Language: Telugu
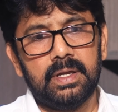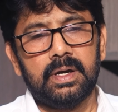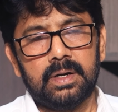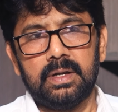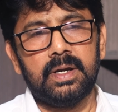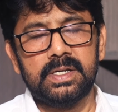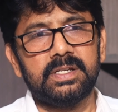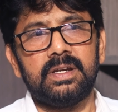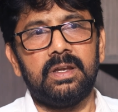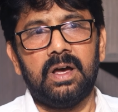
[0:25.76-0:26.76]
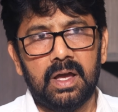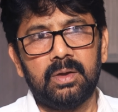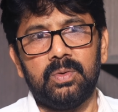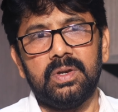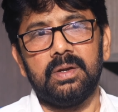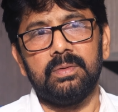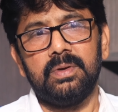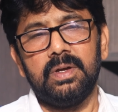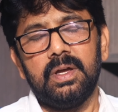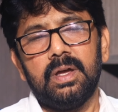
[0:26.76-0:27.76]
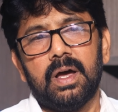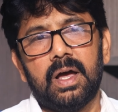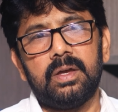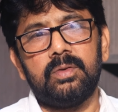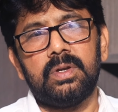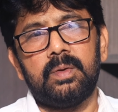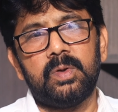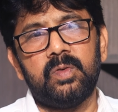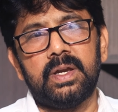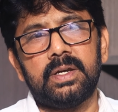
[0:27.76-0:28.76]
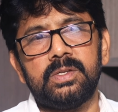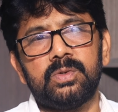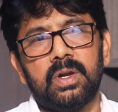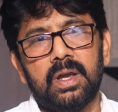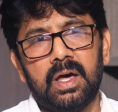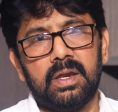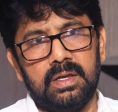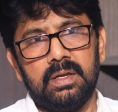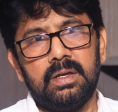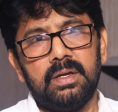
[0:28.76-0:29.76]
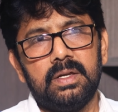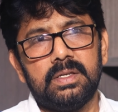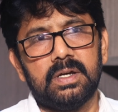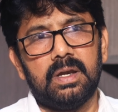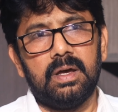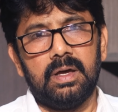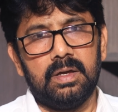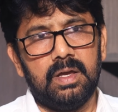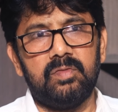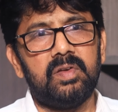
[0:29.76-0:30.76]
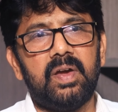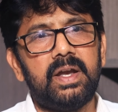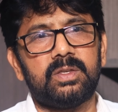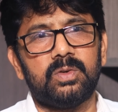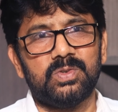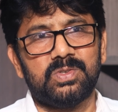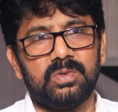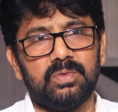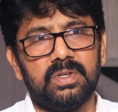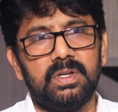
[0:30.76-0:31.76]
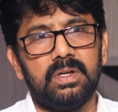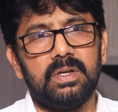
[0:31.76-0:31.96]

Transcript: నేను అక్కడ రెడ్ సిగ్నల్ ఆగి ఉన్నాను ఆగి ఉన్నప్పుడు వెనక నుంచి ఒక లారీ చాలా హెవీ వెయిట్తో వస్తుంది